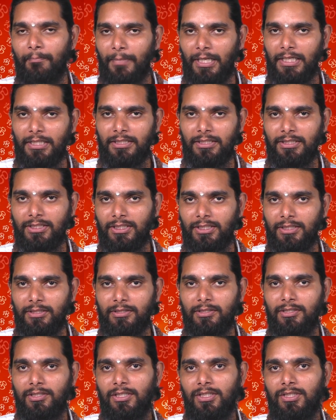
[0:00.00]
మనిషి
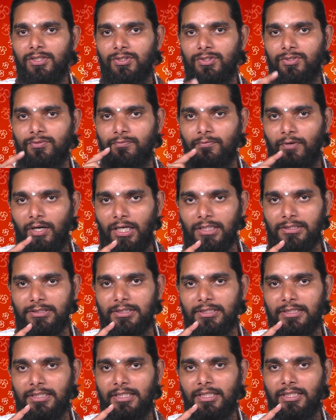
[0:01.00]

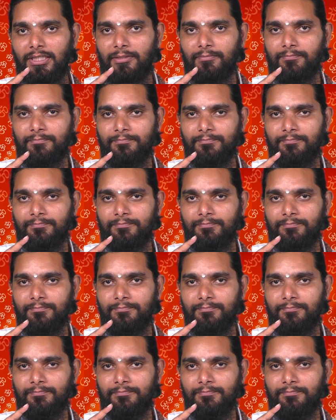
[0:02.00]
శ్వాసకి